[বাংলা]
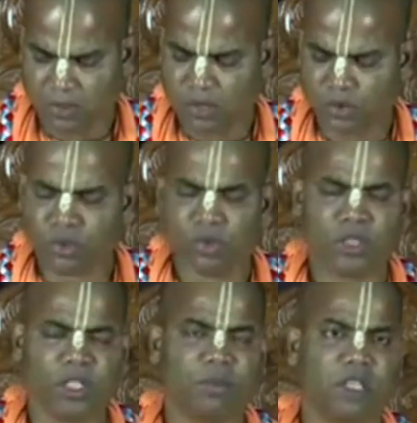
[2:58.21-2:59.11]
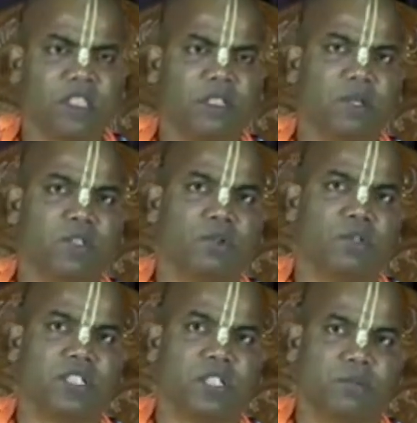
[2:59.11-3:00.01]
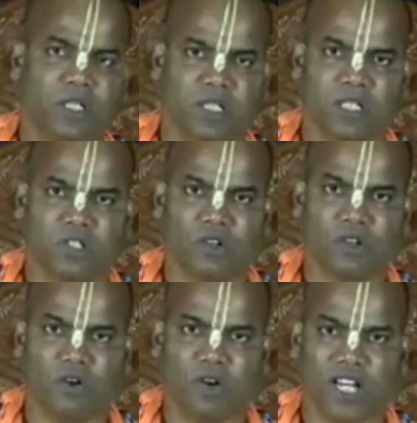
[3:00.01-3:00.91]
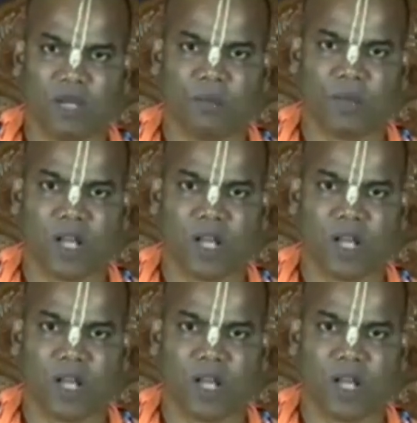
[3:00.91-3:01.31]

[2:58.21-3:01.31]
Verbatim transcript: আমরা দুঃখ নিবৃত্তি বা শোক নিবৃত্তির জন্য অনেক